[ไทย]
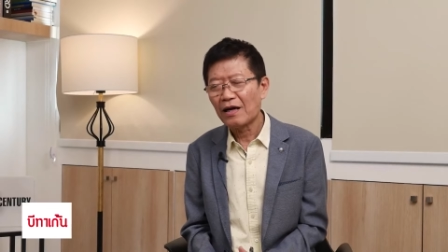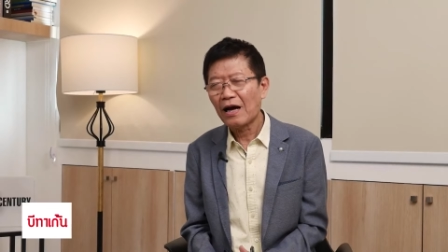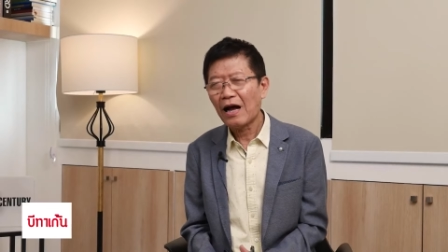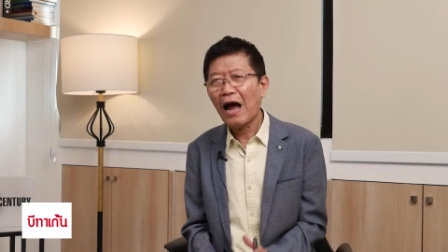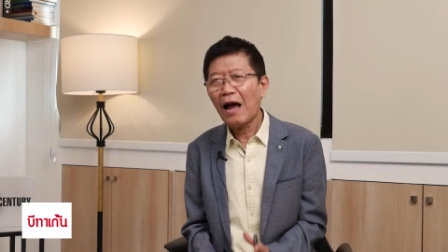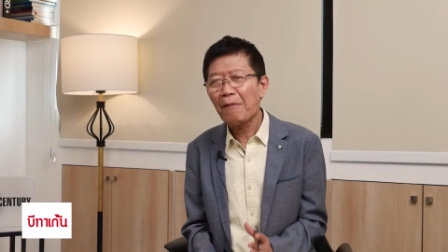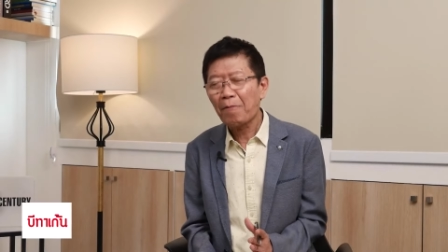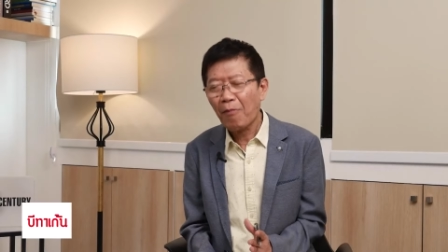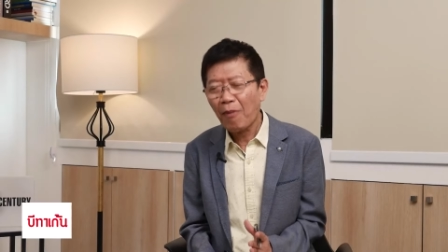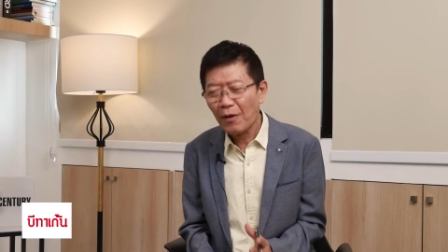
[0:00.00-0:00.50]

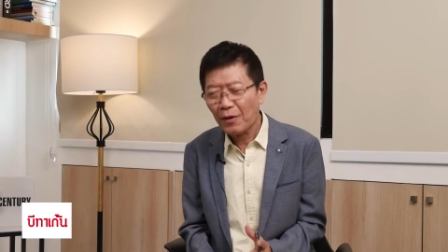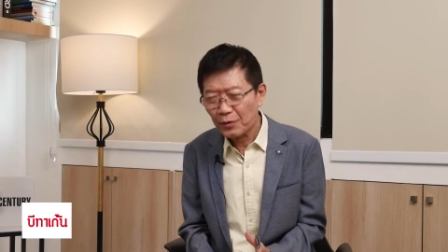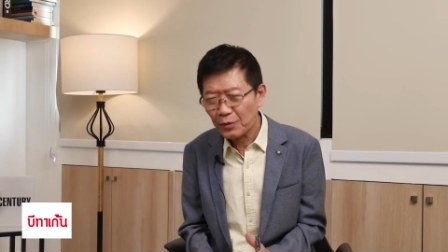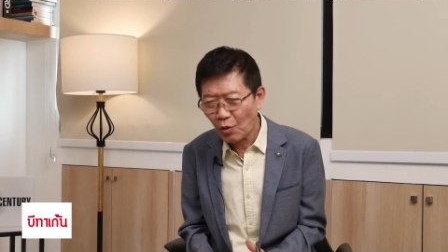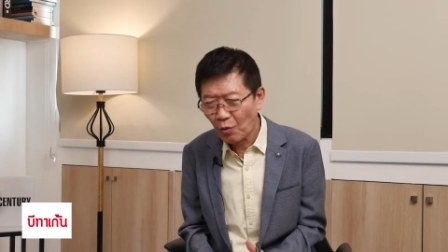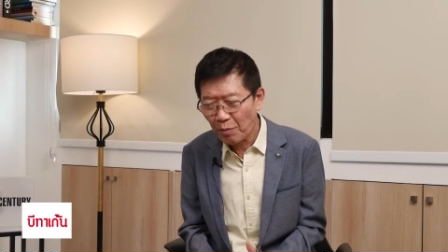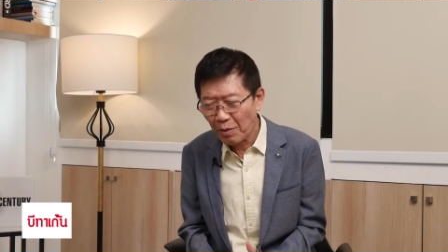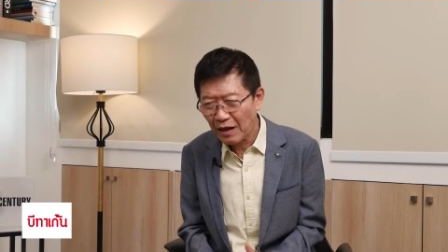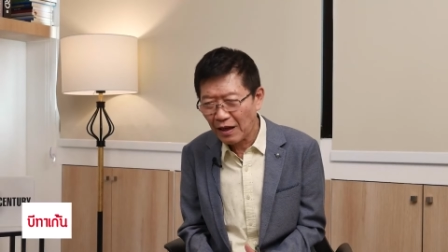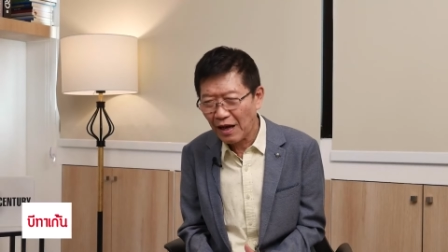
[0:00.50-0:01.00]
ให้ปล่อยตั
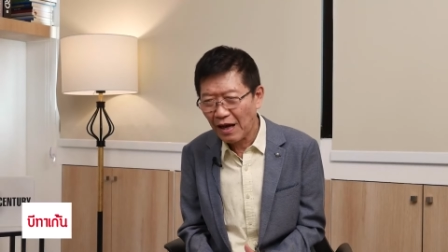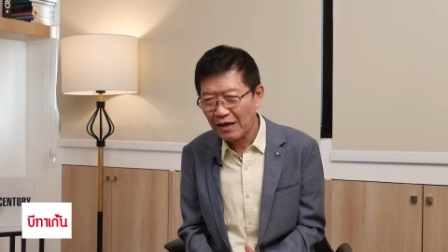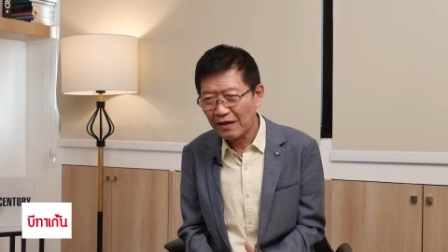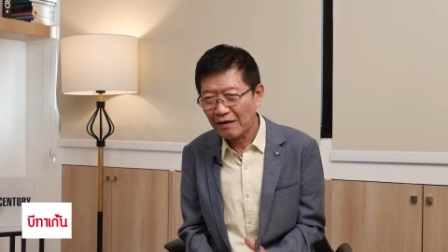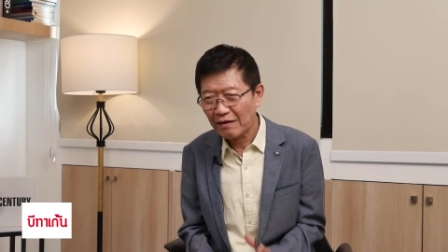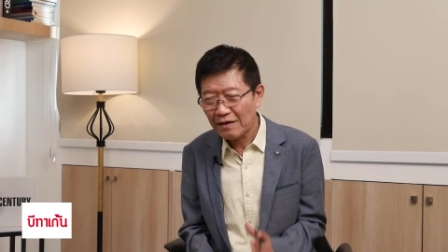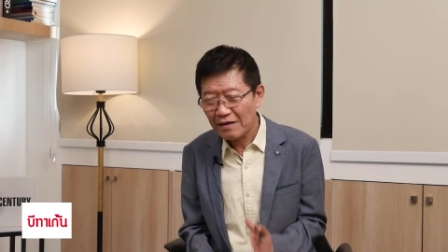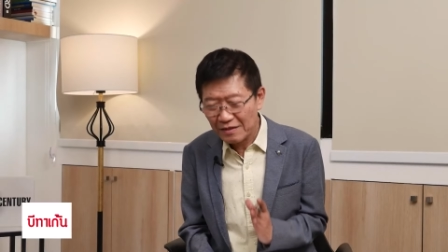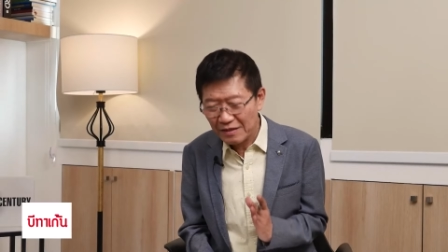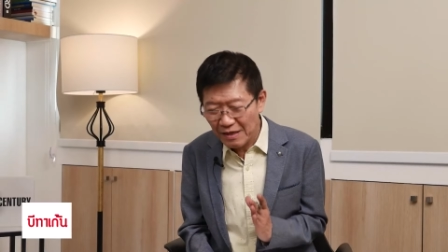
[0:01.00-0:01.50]
วประกัน
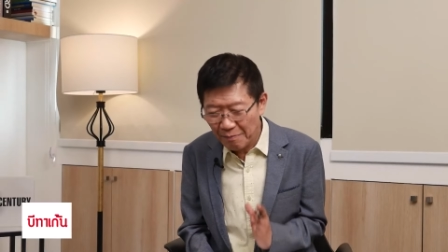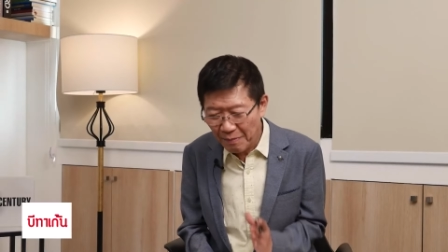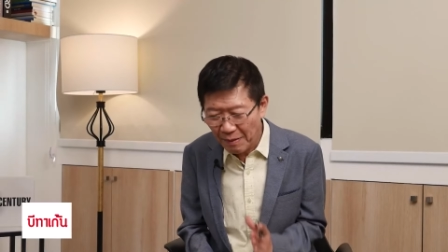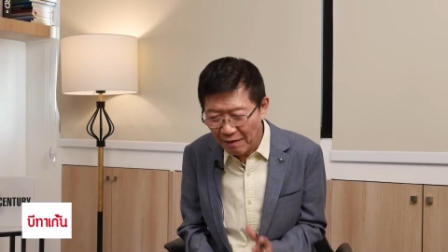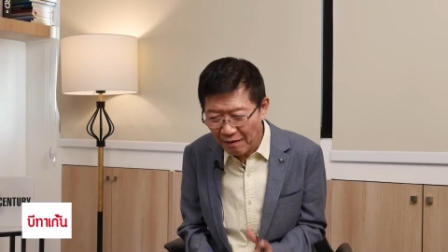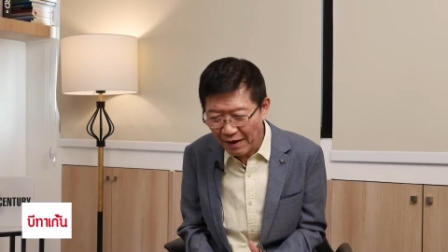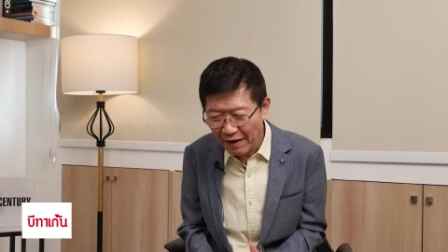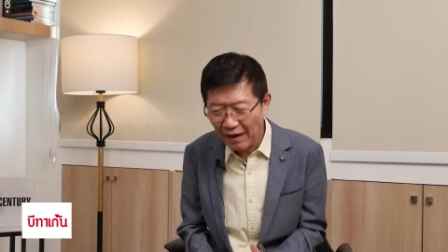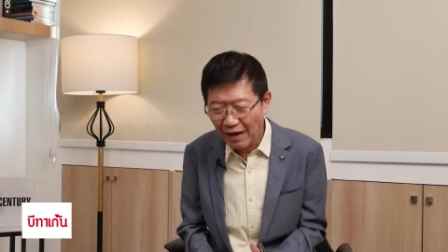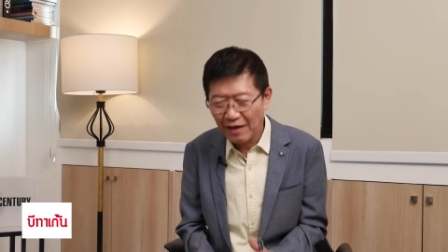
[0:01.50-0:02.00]
ที่เป็น
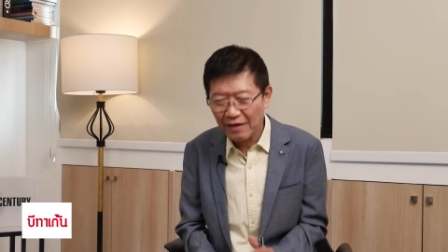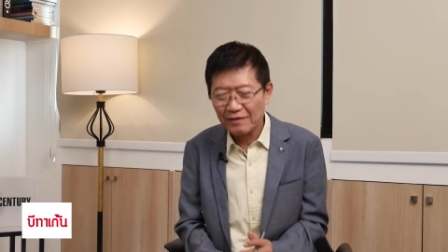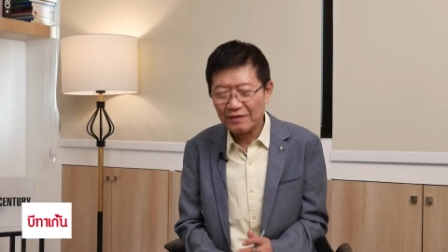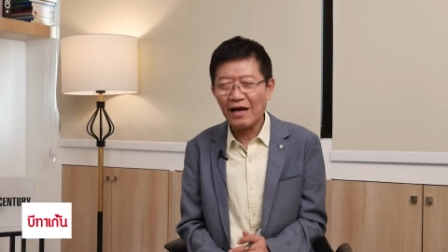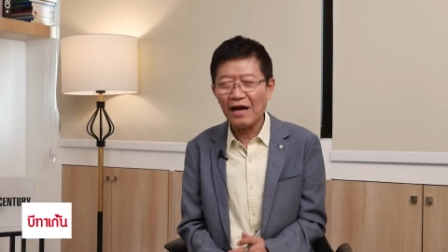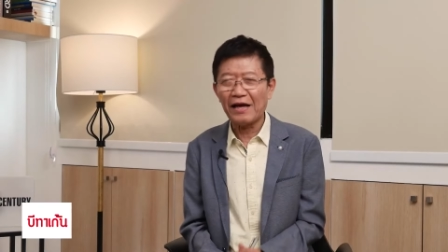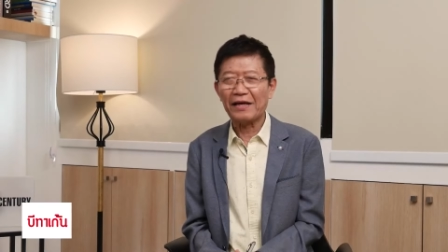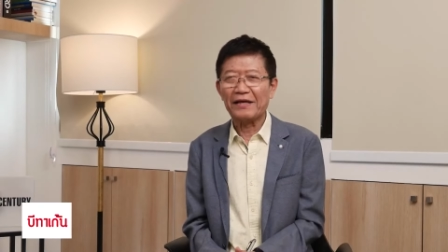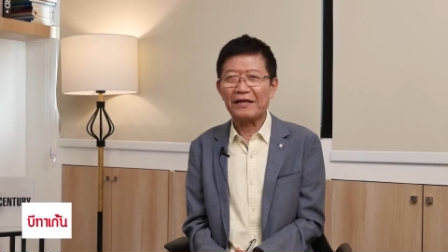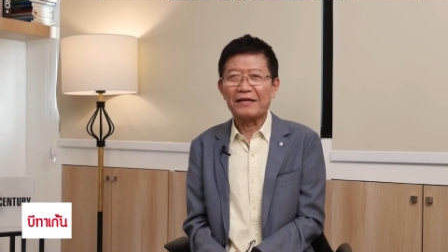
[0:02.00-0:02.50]
แรงงานไท
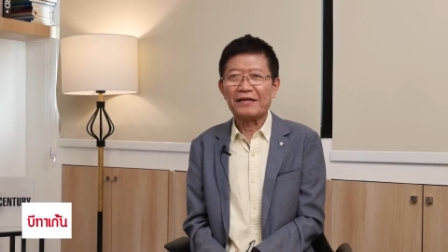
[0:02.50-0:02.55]
ย